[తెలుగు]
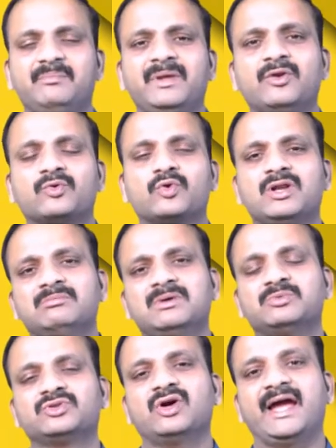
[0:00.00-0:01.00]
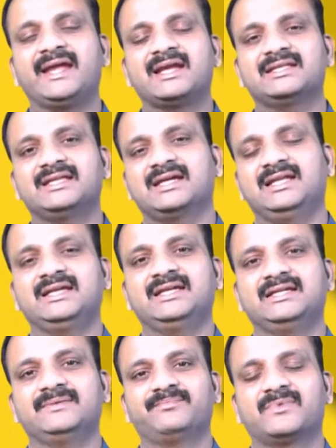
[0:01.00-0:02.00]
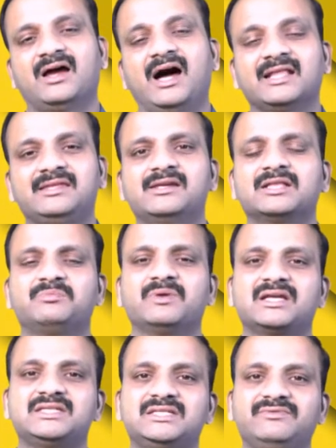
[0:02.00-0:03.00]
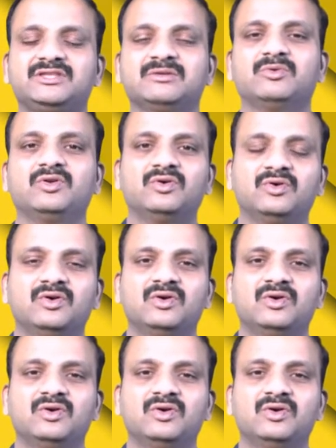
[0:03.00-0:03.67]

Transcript: మీరు కుటుంబంతో ఐక్యత కలిగి ఆధ్యాత్మిక జీవితంలో